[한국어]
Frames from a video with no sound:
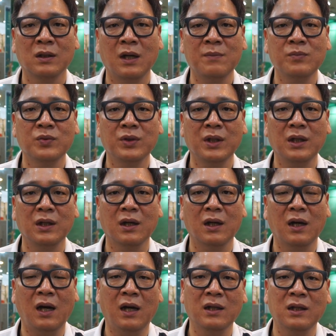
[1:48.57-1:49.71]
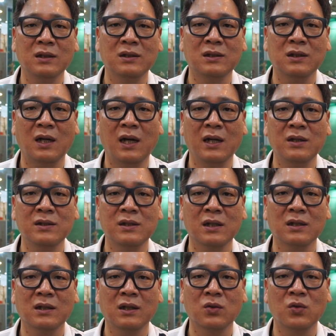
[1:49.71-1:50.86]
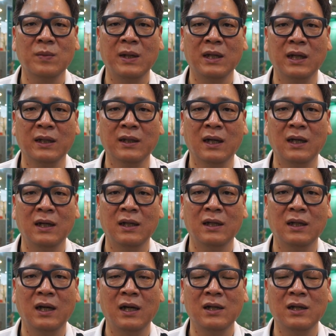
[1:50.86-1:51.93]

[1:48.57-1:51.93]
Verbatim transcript: 한 분이 난 진짜 아이언 생크가 너무 많이 난다,